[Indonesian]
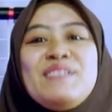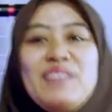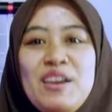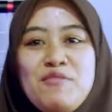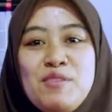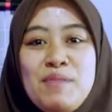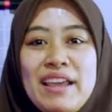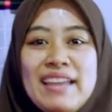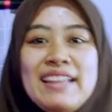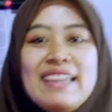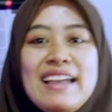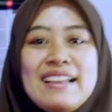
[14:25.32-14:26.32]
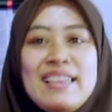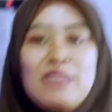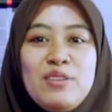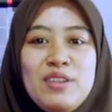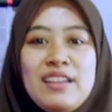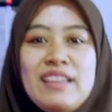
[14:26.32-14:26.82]
Untuk yang full black ini tinggal
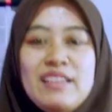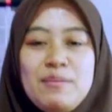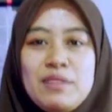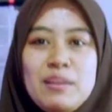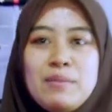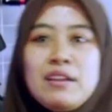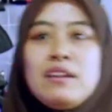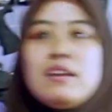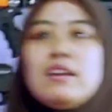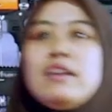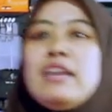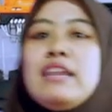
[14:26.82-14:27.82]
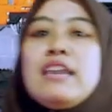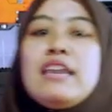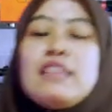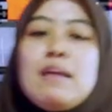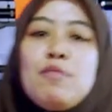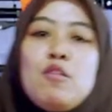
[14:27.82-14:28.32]
satu unit ya teman-teman. Ini
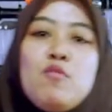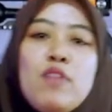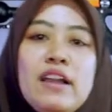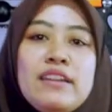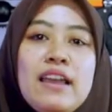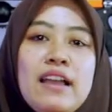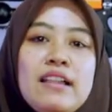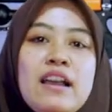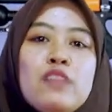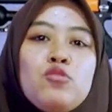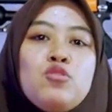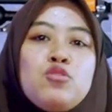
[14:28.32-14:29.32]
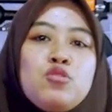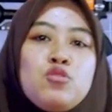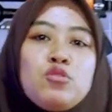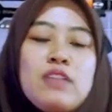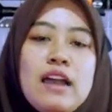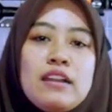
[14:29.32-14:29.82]
kita pertemukan di harga
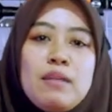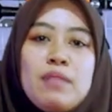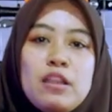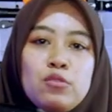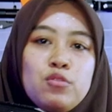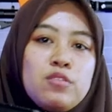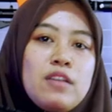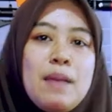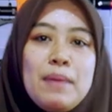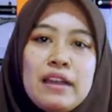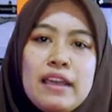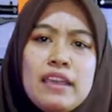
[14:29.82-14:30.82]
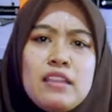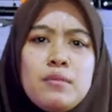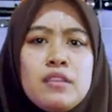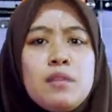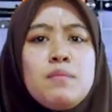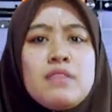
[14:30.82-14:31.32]
7.600. Kapan lagi
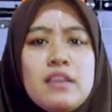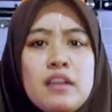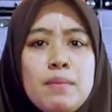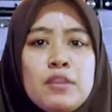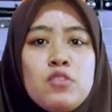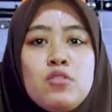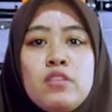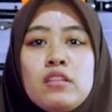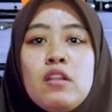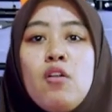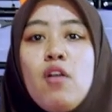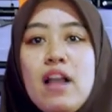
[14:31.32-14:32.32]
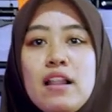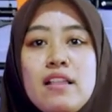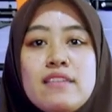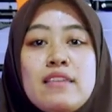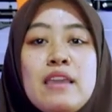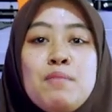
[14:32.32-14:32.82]
teman-teman bisa dapat unit lokal
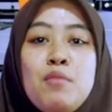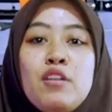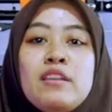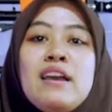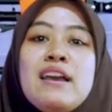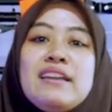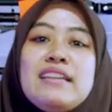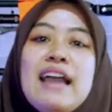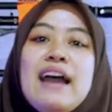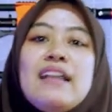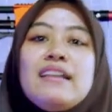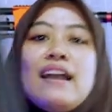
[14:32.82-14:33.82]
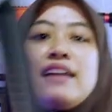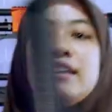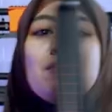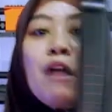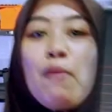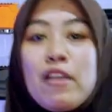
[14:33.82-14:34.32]
rasa import di harga
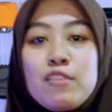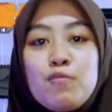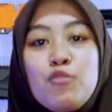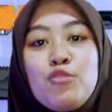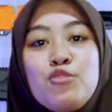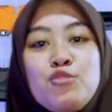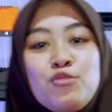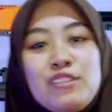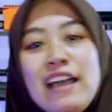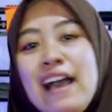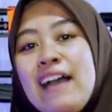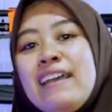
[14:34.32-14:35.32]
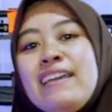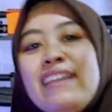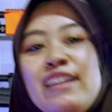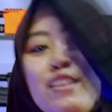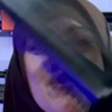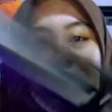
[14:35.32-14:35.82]
di bawah 10 juta.
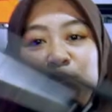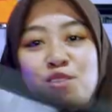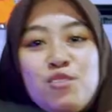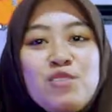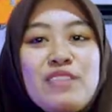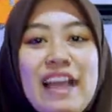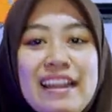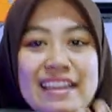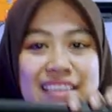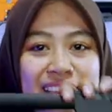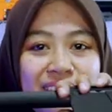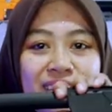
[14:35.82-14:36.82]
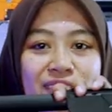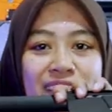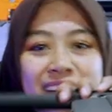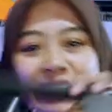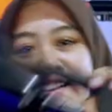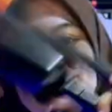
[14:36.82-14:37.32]
Ini cuma 7 jutaan aja teman-teman.
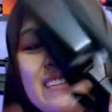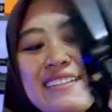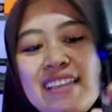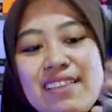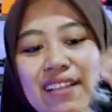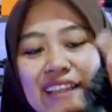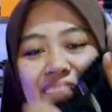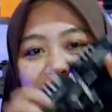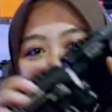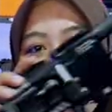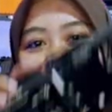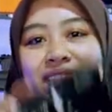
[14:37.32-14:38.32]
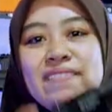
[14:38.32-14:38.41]
Seperti ini ya.